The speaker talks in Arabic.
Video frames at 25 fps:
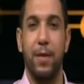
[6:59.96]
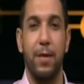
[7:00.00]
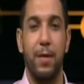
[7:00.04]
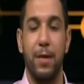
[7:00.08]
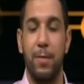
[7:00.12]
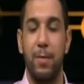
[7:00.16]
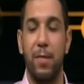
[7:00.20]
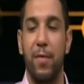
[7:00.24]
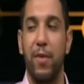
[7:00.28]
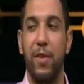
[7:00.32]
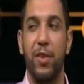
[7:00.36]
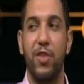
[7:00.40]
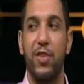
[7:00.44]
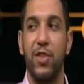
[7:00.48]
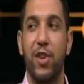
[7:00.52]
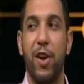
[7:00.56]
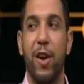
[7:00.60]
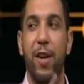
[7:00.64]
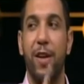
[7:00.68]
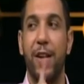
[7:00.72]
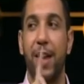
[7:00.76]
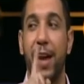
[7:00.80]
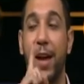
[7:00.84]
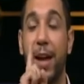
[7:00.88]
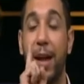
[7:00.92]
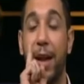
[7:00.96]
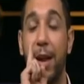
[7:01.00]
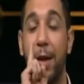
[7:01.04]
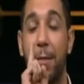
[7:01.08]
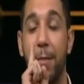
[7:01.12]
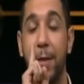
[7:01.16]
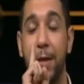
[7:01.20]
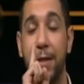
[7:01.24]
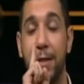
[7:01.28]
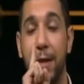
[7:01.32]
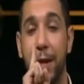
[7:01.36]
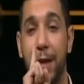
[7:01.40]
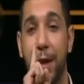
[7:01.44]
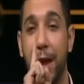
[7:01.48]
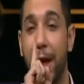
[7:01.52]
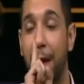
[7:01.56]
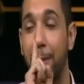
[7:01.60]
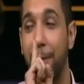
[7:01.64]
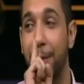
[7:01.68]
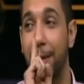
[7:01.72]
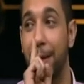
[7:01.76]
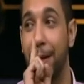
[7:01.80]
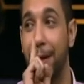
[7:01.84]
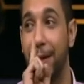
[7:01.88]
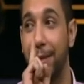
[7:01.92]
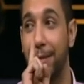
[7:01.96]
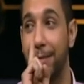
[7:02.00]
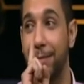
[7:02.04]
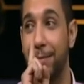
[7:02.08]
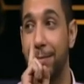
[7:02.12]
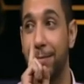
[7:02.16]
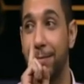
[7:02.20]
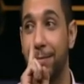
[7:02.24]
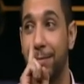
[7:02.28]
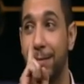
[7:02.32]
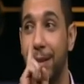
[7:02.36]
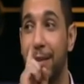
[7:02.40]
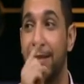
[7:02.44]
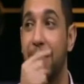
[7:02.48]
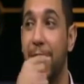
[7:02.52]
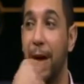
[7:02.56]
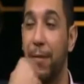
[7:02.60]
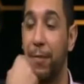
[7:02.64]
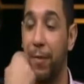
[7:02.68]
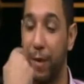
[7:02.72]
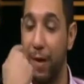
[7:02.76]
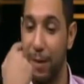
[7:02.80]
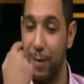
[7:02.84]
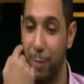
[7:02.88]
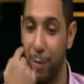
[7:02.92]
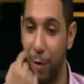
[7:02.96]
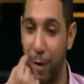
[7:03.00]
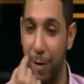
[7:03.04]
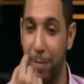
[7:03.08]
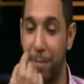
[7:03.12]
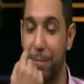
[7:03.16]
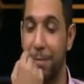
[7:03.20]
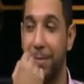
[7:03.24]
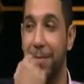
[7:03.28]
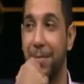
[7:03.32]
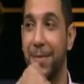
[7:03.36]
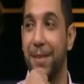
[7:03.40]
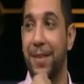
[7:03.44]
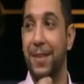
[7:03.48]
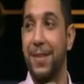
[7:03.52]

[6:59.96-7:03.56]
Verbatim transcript: ما افرضش رايي غير لما تسال ابدا انت عارفه رايي مهم عايزك